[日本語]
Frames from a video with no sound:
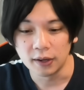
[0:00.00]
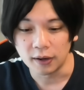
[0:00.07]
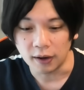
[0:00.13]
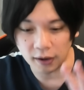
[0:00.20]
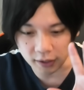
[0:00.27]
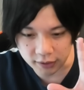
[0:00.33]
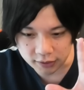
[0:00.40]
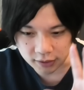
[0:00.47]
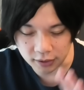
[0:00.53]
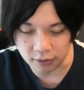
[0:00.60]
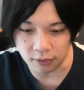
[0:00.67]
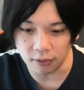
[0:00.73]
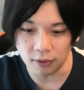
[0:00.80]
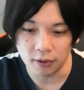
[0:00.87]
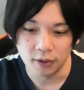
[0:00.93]
はい、性
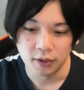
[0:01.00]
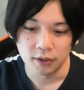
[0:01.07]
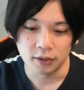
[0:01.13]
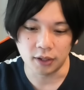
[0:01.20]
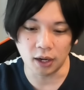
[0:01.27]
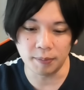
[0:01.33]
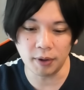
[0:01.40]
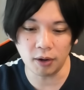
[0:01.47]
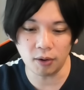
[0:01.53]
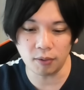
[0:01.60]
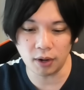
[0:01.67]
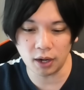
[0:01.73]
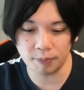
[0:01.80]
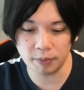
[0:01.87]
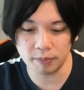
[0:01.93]
能。
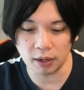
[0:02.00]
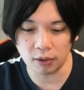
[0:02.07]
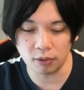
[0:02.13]
ダメオワープ魔